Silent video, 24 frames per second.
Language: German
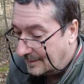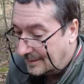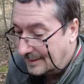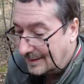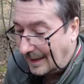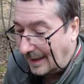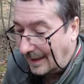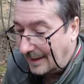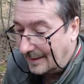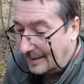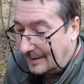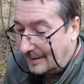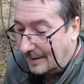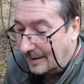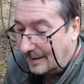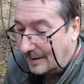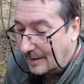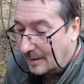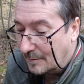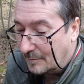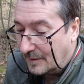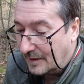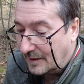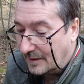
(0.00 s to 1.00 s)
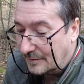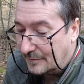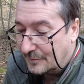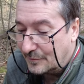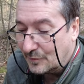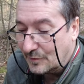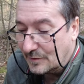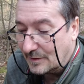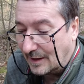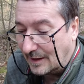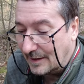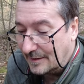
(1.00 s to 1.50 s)
3 GB
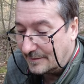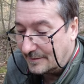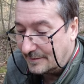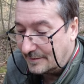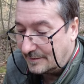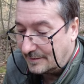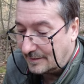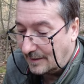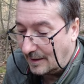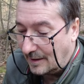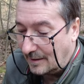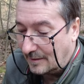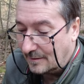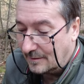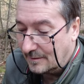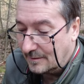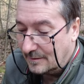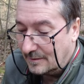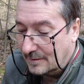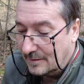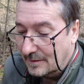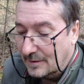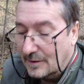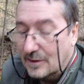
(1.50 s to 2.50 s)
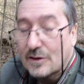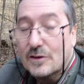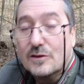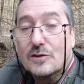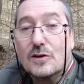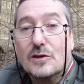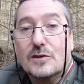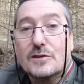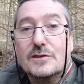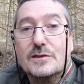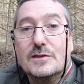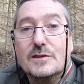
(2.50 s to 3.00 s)
für 30 Tage
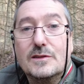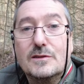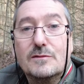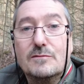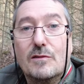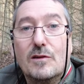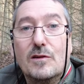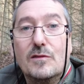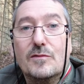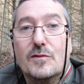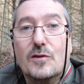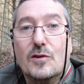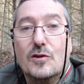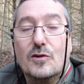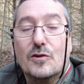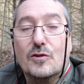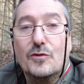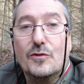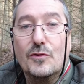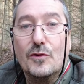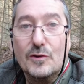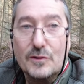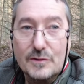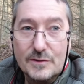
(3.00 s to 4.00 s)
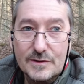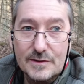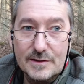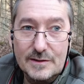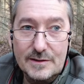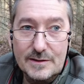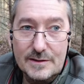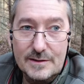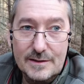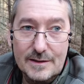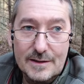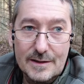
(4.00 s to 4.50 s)
kosten 12,90
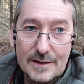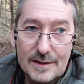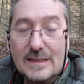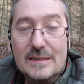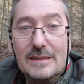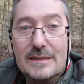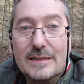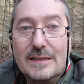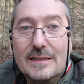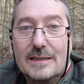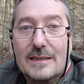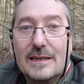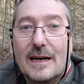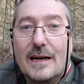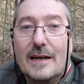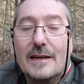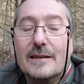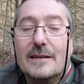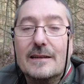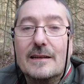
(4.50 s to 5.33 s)
Euro. Die 3